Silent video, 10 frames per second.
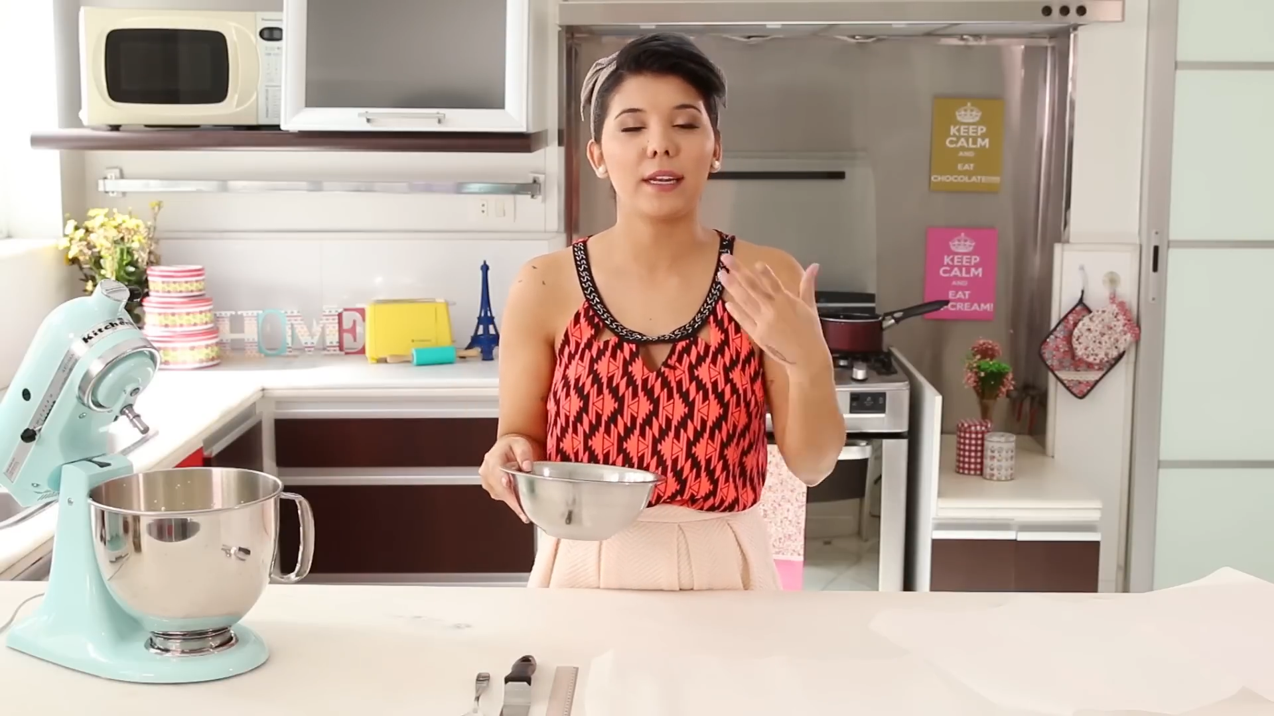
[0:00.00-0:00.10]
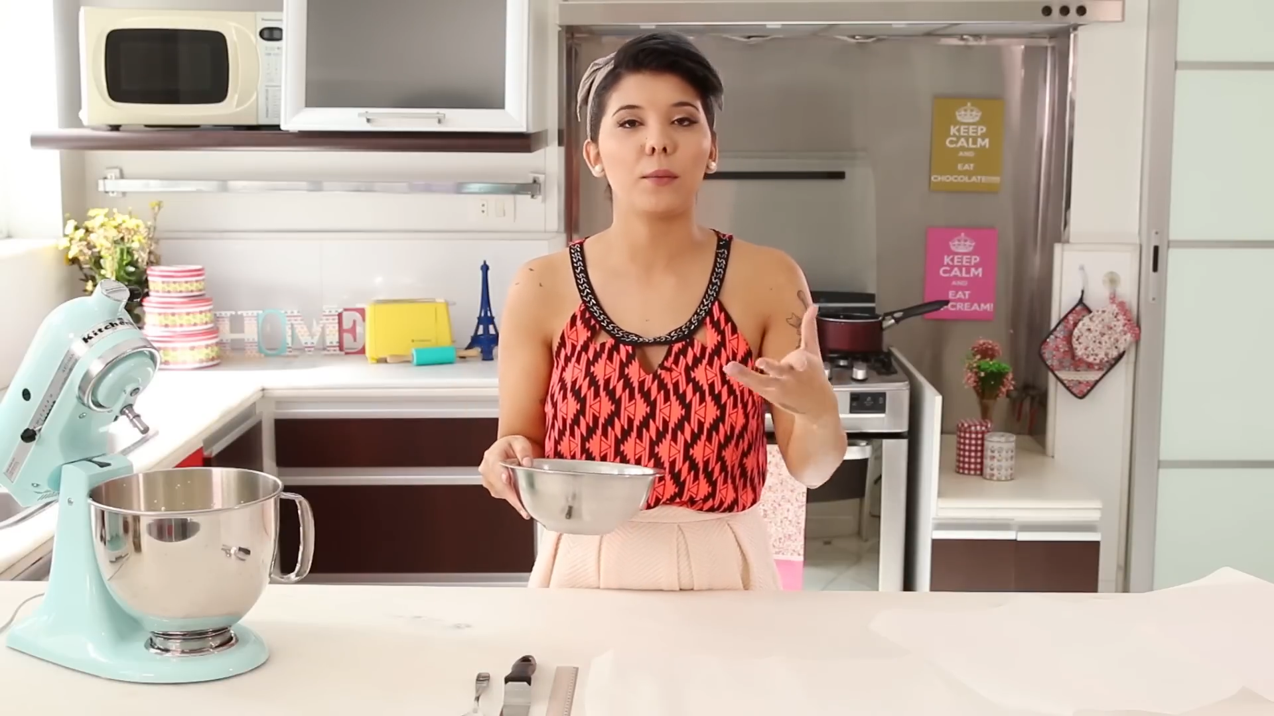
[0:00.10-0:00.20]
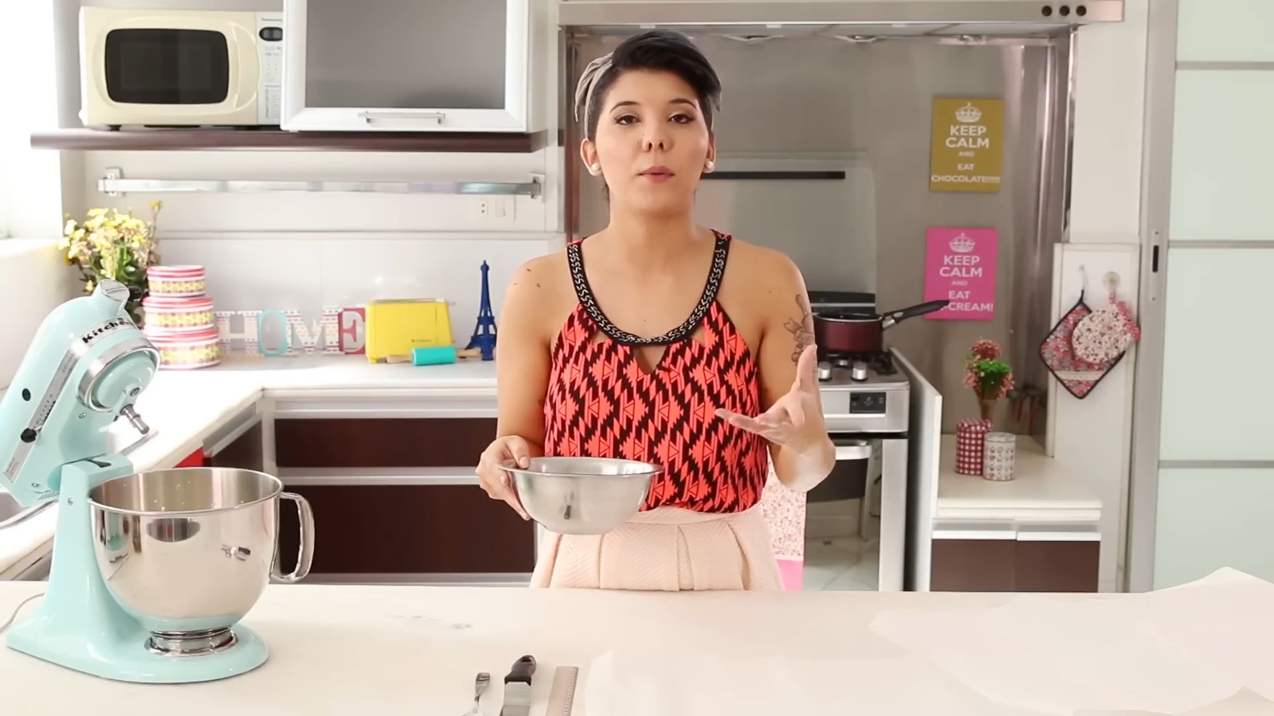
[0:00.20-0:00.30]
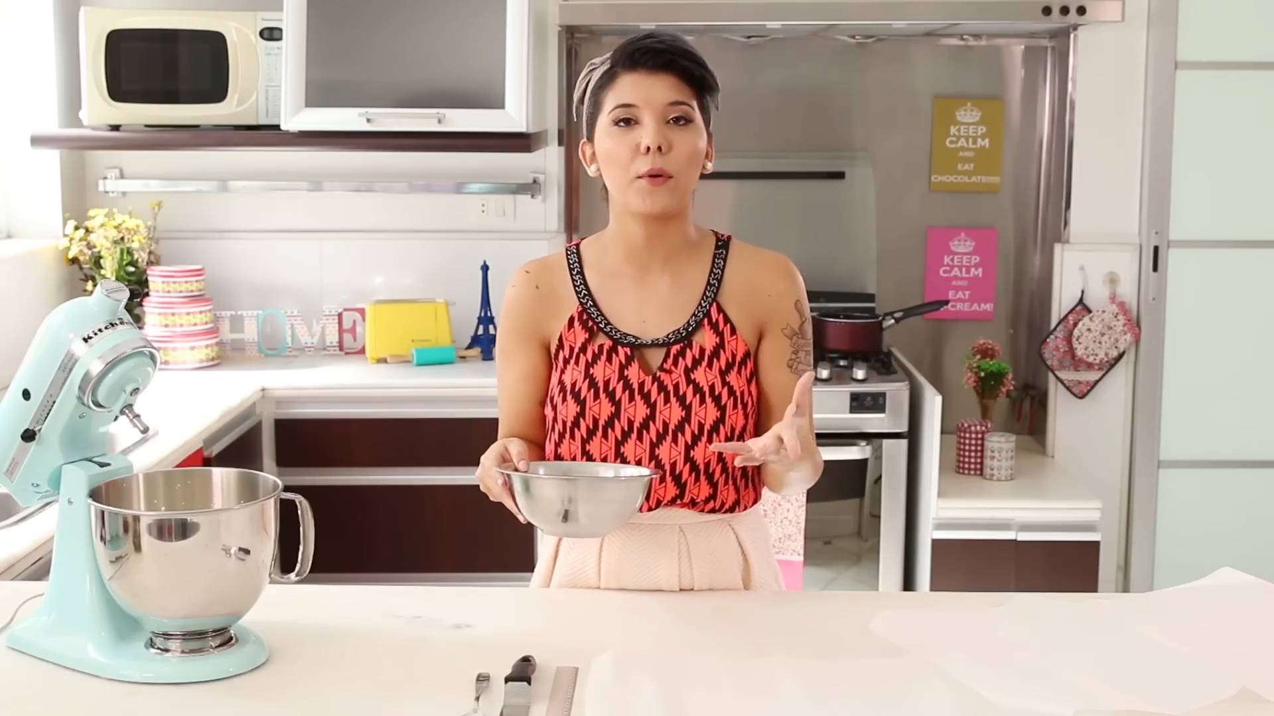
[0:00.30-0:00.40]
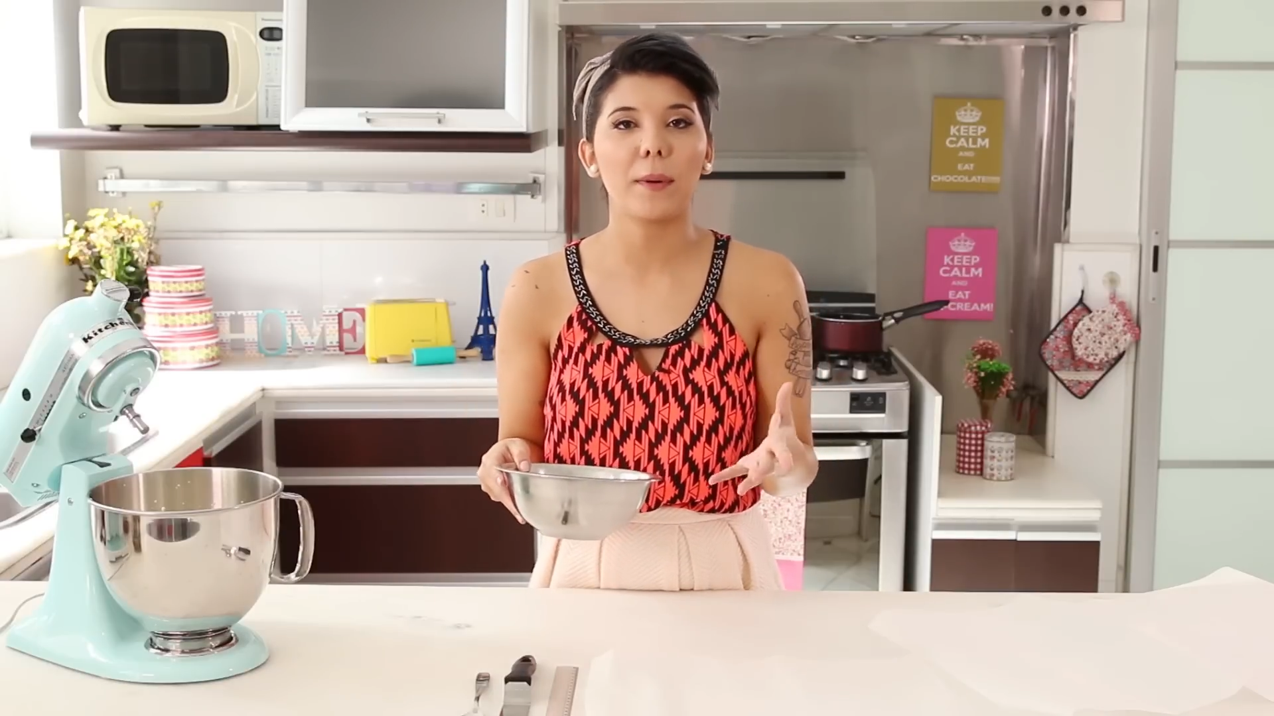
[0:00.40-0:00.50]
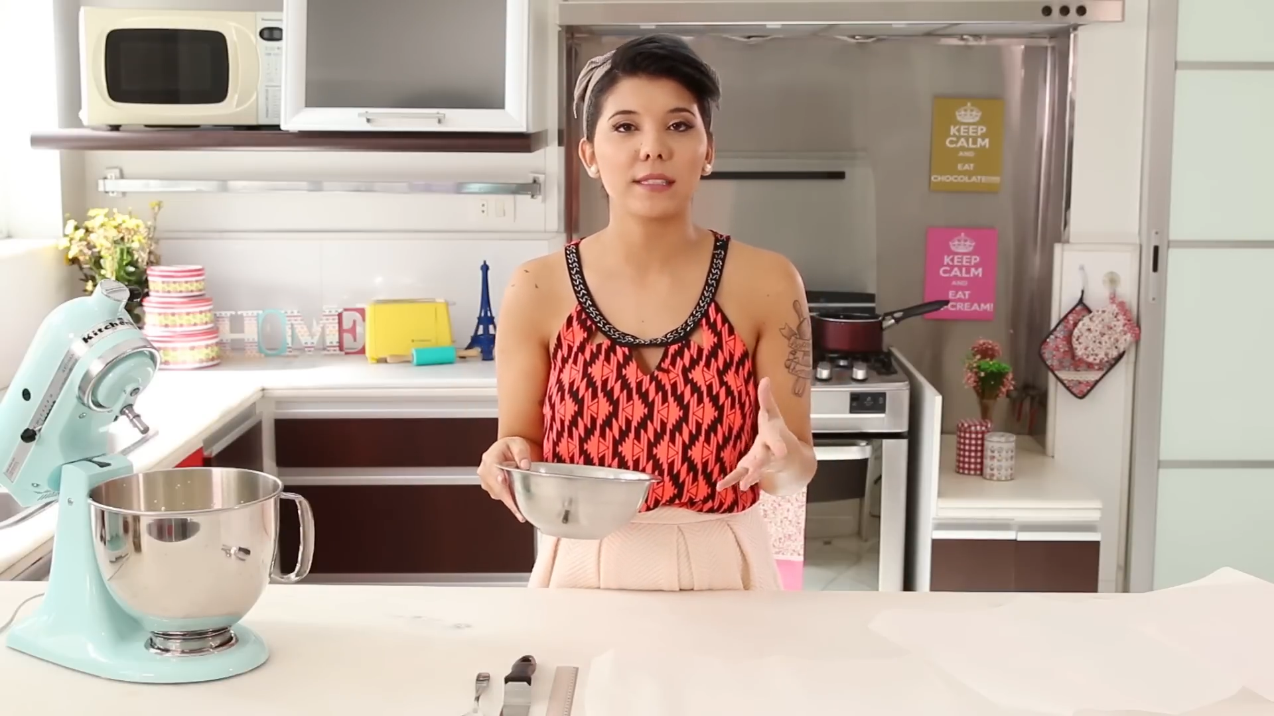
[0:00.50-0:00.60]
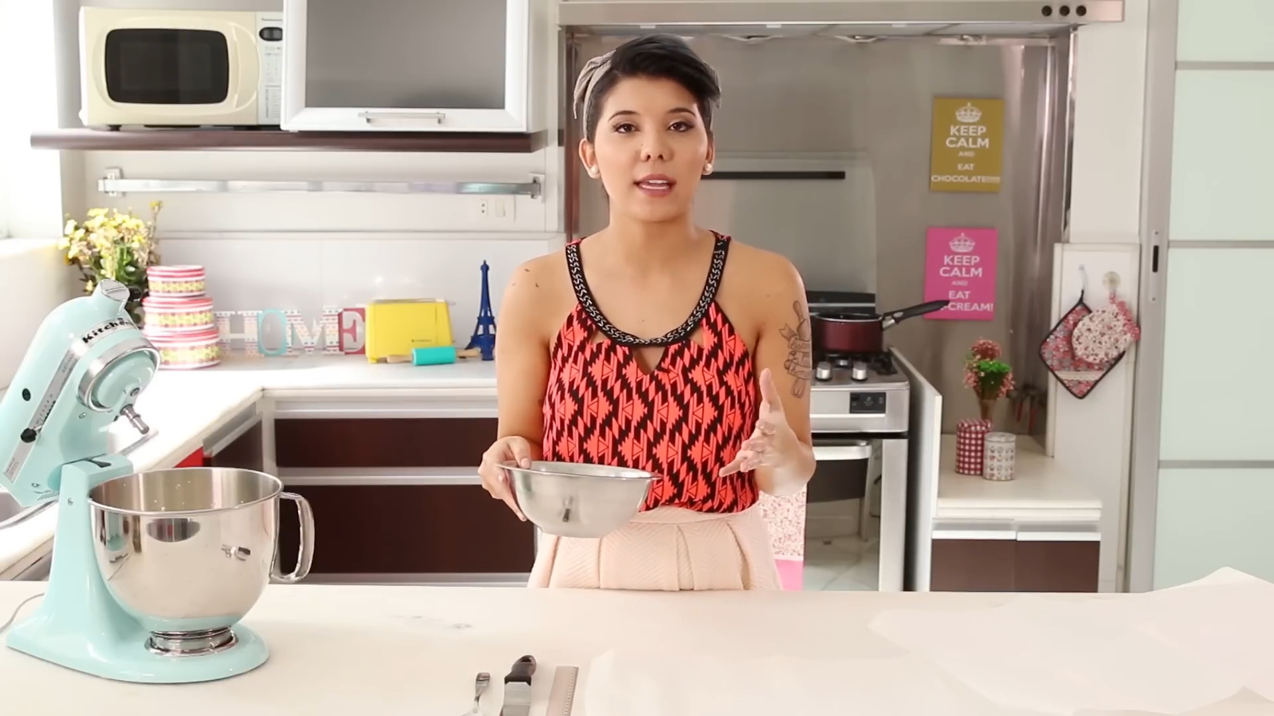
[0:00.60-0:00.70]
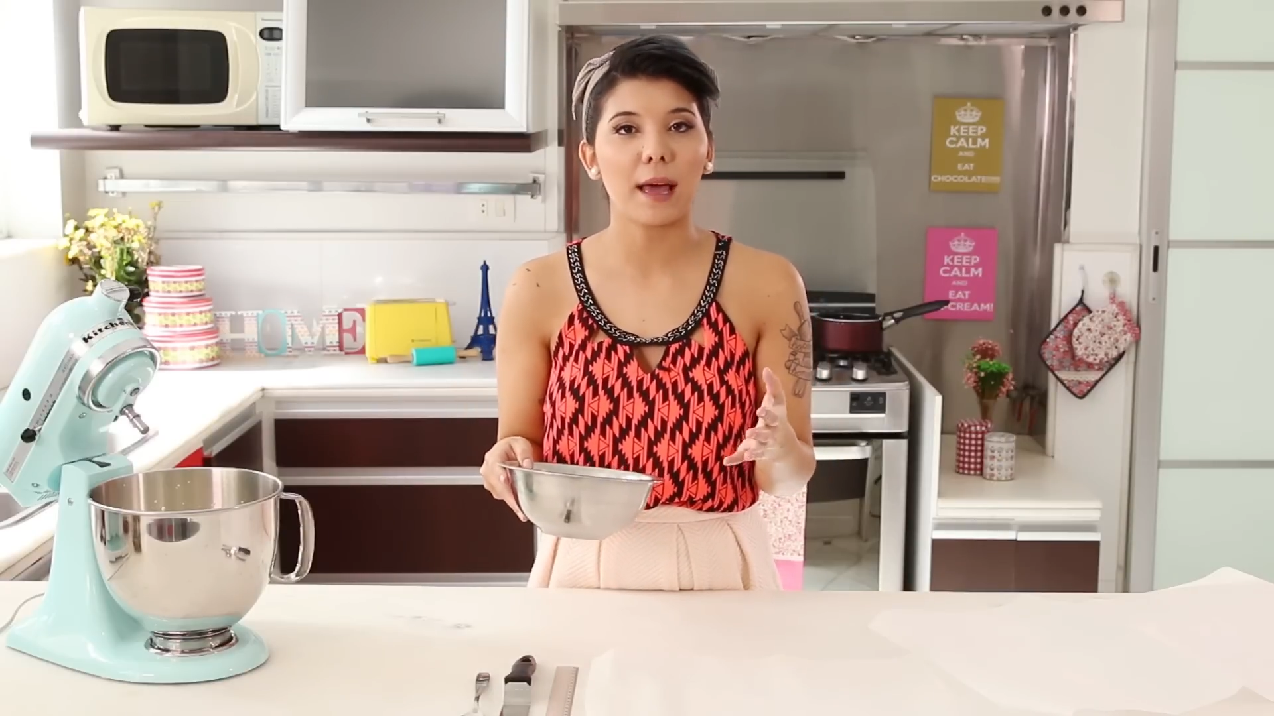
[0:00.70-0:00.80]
ele é um pouco mais